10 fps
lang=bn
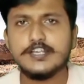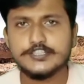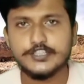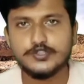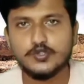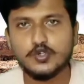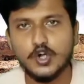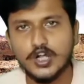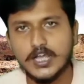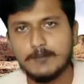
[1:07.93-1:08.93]
সিন্ধু
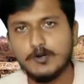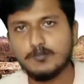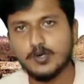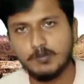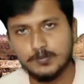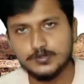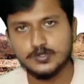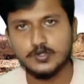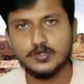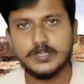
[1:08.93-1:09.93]
গঙ্গা এবং ব্রহ্মপুত্র
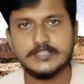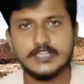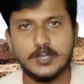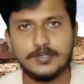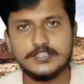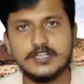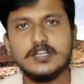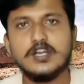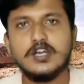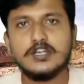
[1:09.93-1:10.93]
এছাড়াও এদের
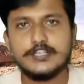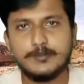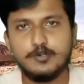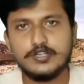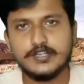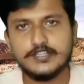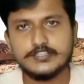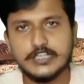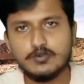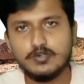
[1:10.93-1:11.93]
ট্রিবিউটারি
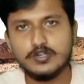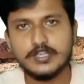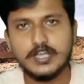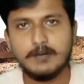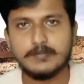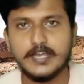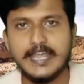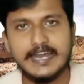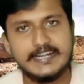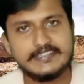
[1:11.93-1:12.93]
সেগুলোকে আমরা
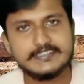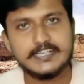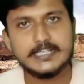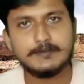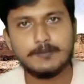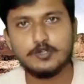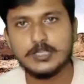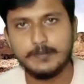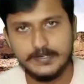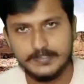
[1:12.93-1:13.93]
অ্যান্টিসিডেন্ট রিভার
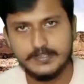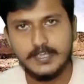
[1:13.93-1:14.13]
বলতে পারি